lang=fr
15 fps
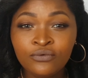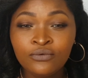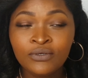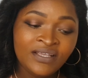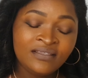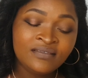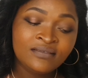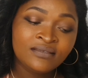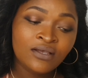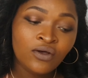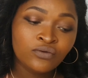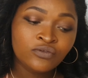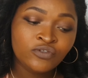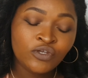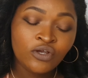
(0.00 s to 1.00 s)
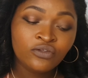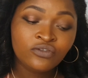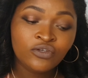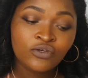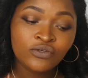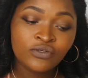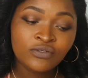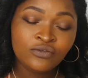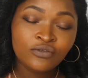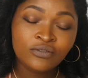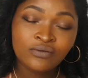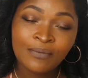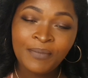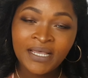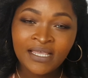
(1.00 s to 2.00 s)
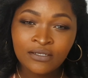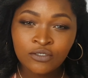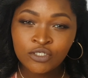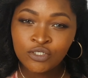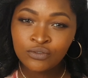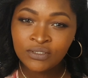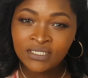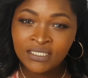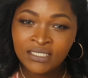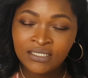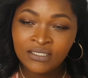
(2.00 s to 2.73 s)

Faites en sorte que ce ne soit pas quelque chose